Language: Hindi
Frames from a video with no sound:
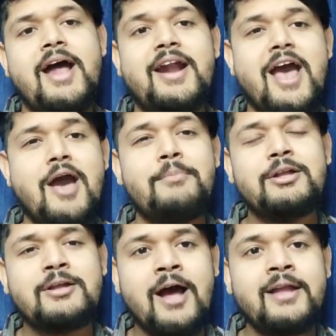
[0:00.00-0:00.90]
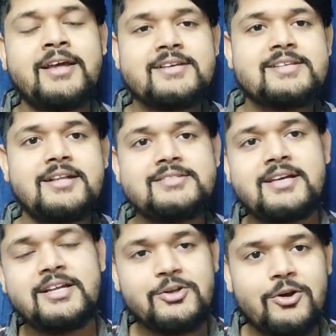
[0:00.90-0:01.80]
एंड अहमद खान के साथ
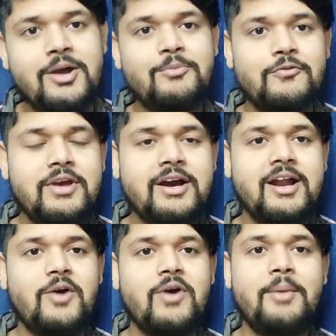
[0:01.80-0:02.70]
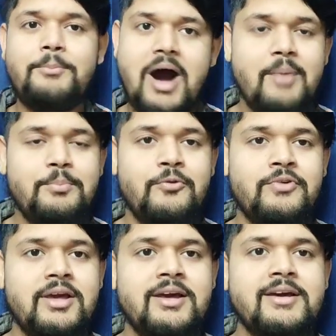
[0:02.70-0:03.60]
सनी देओल ने मूवी करा हुआ है बाप
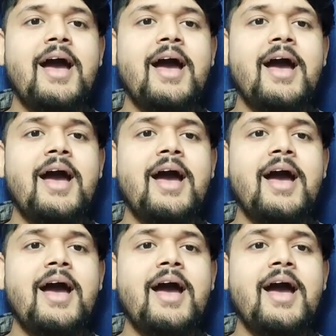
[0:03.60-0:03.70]
मूवी